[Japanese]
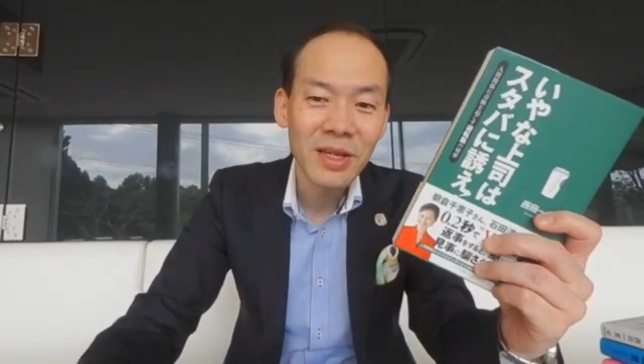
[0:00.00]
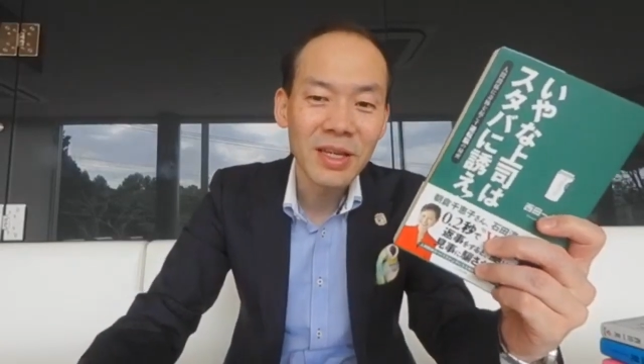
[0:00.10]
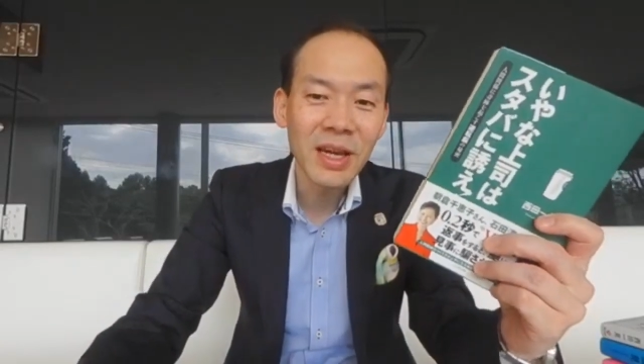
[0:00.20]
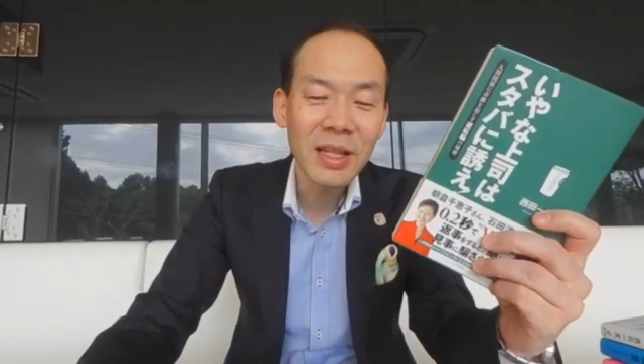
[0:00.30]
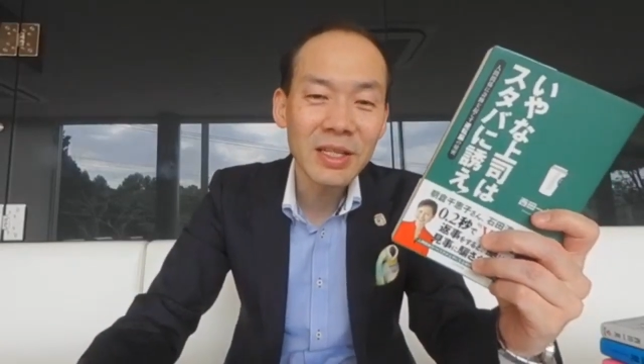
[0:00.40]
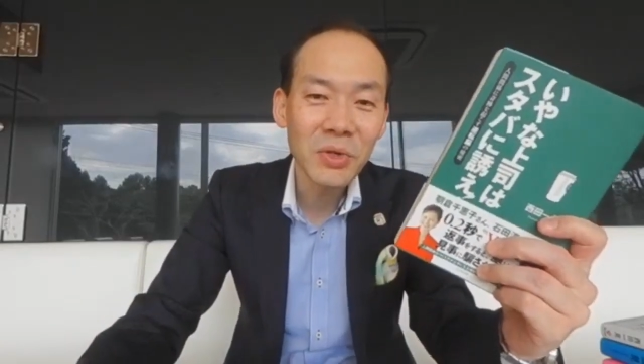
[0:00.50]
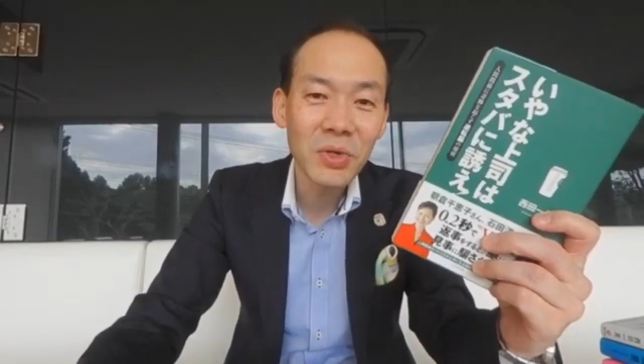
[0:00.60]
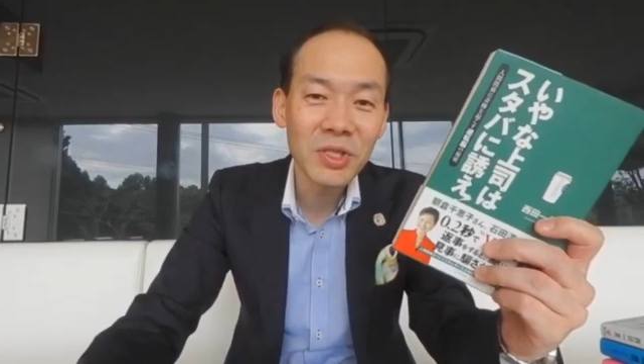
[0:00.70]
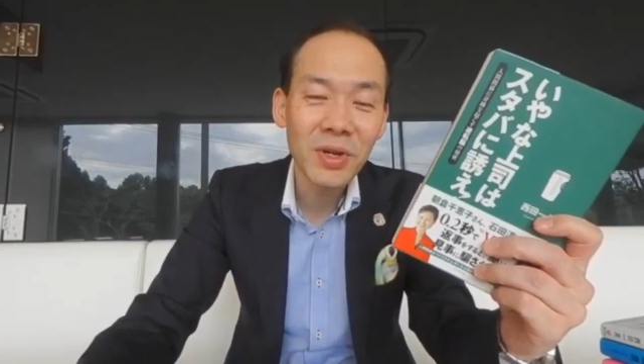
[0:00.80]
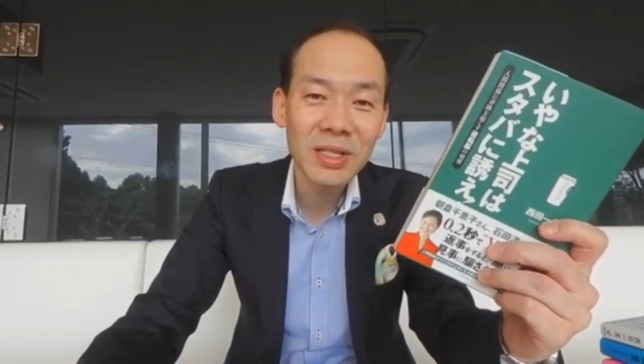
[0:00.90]
嫌な上
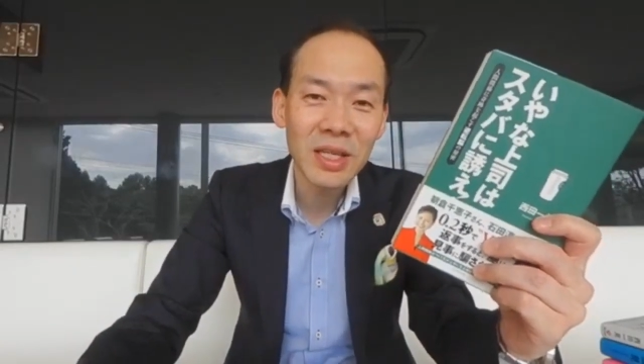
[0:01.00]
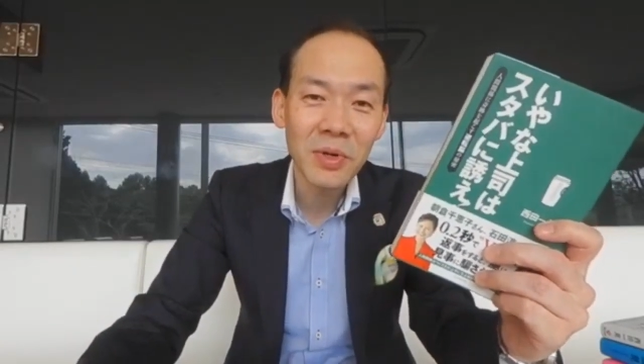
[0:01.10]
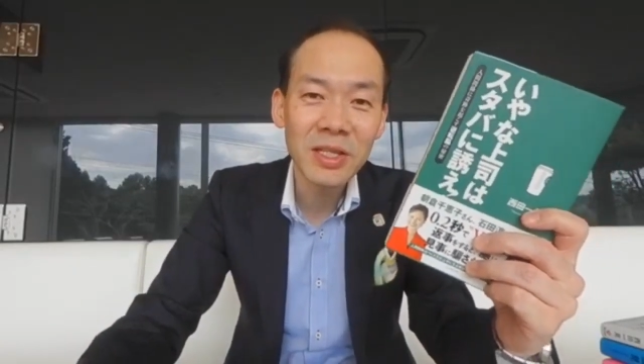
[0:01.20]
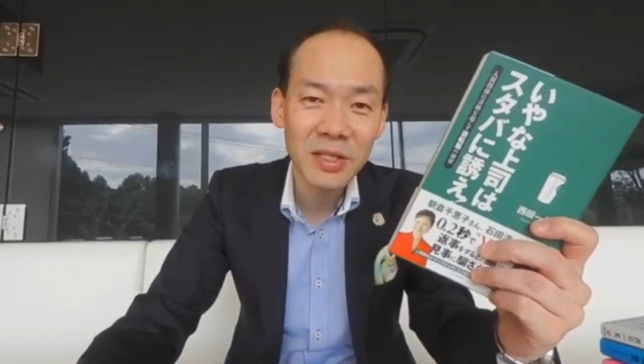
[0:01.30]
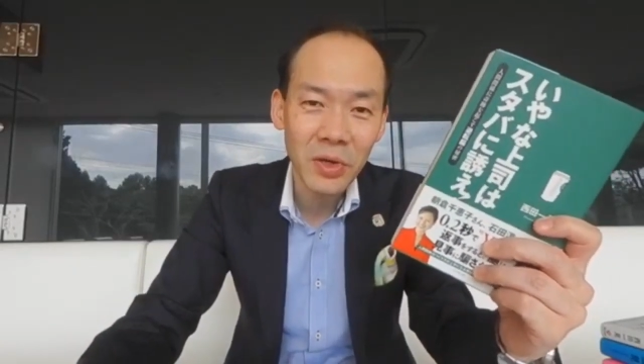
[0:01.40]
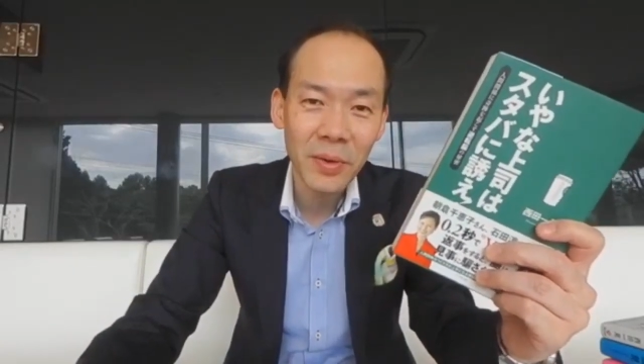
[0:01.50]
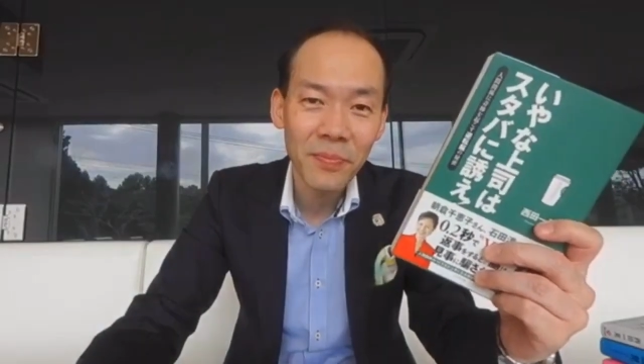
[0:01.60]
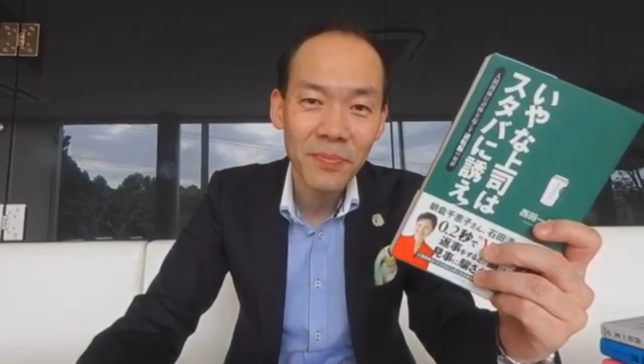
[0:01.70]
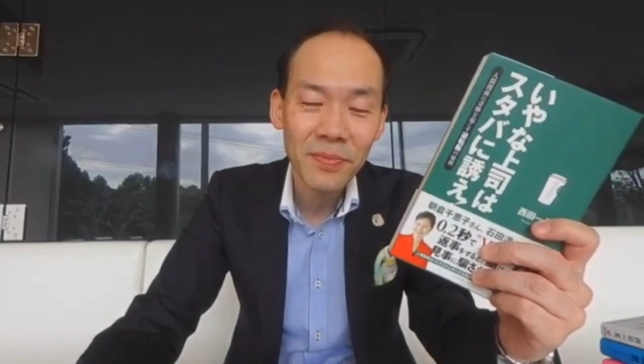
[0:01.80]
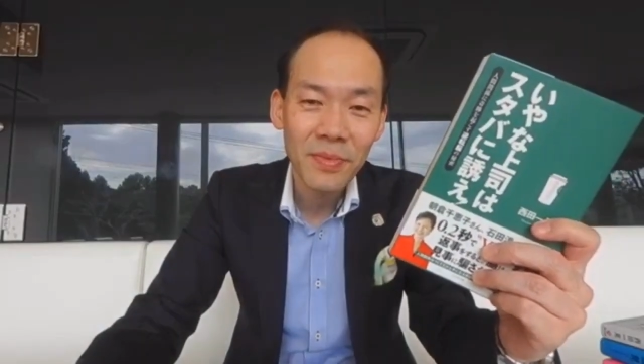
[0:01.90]
司はスタバに誘
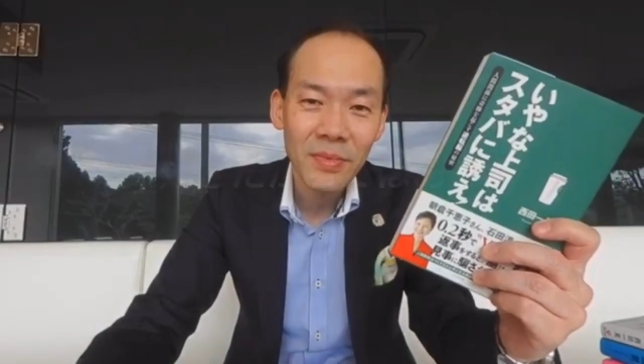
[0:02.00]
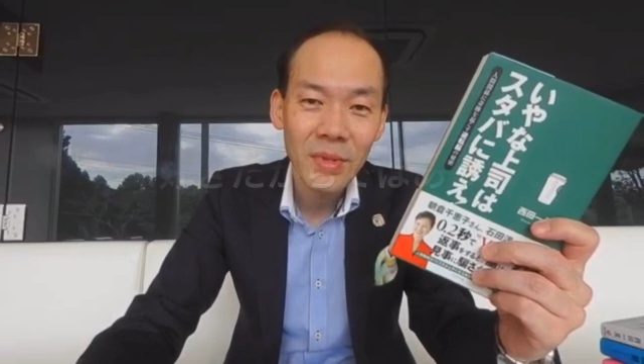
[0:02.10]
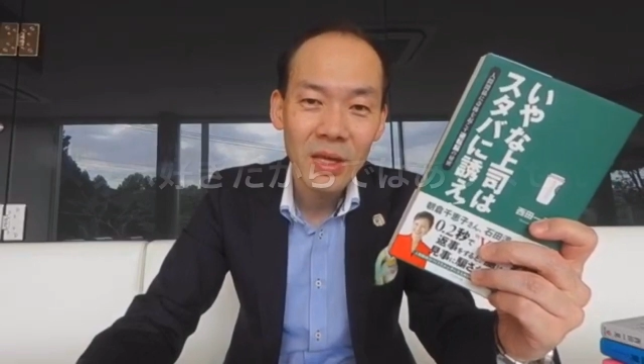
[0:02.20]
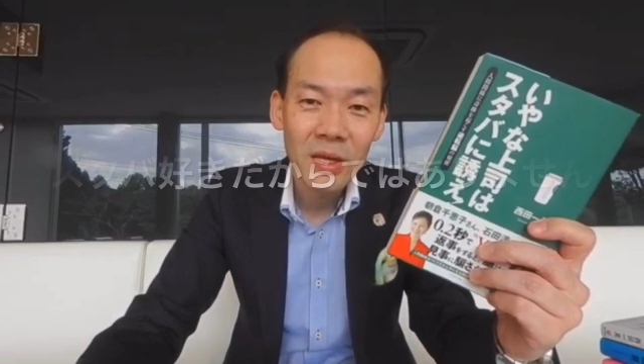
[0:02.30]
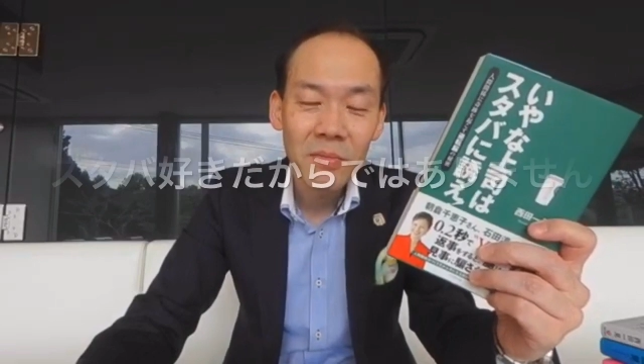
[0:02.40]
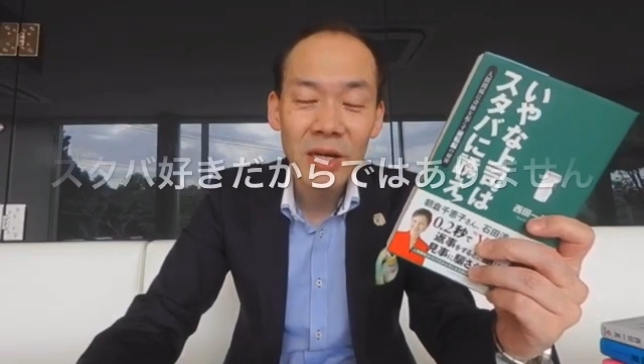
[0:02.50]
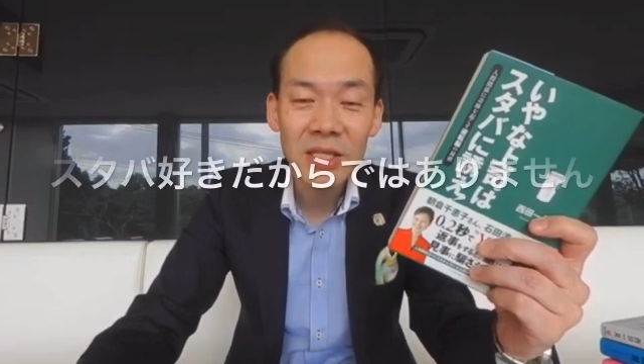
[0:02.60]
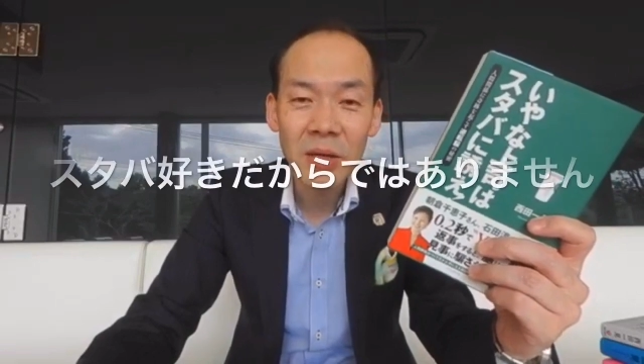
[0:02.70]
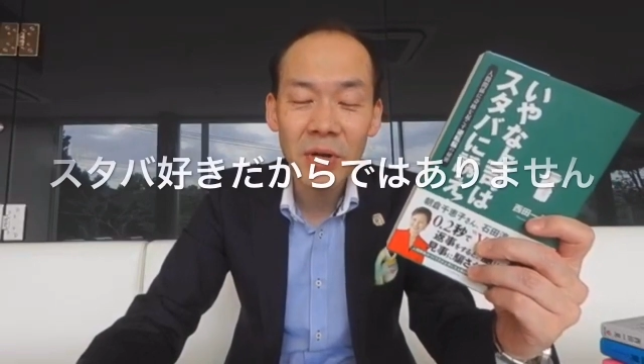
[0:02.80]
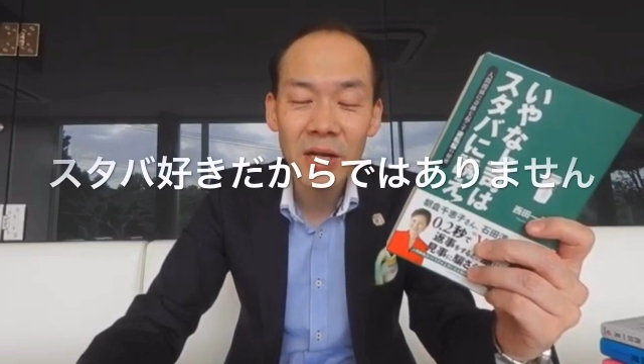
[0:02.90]
え、
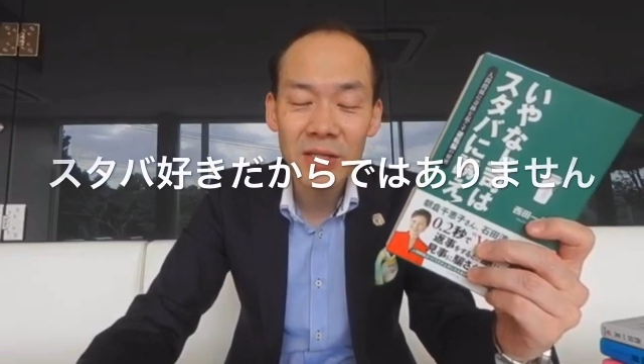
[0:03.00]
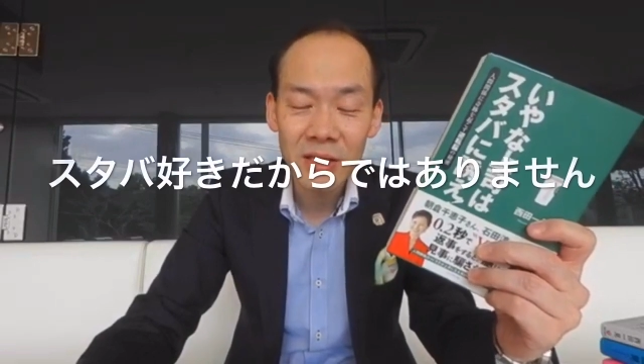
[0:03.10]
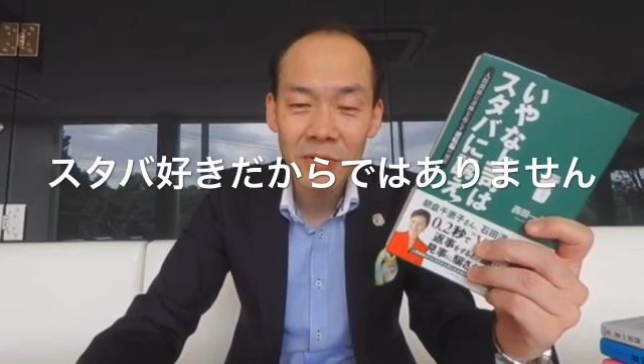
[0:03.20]
スタバが